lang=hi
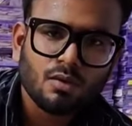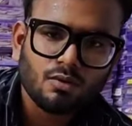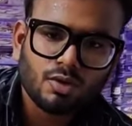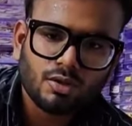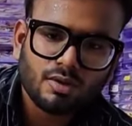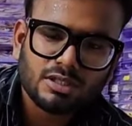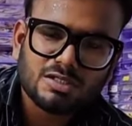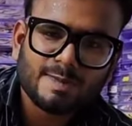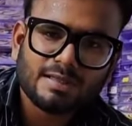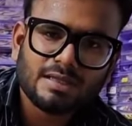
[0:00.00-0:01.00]
वो देखो
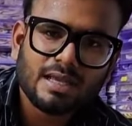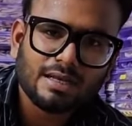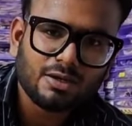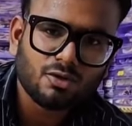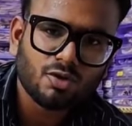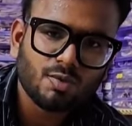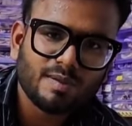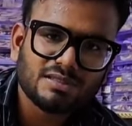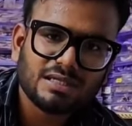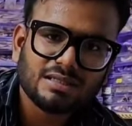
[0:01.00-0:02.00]
दस पंद्रह हजार की नौकरी में
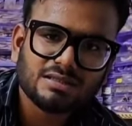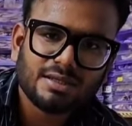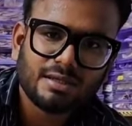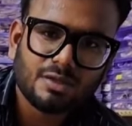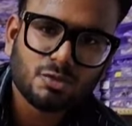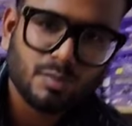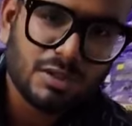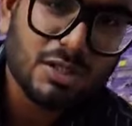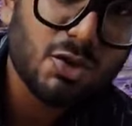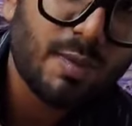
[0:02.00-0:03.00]
फंस जाते इस हम्म। तरीके का झुमका दस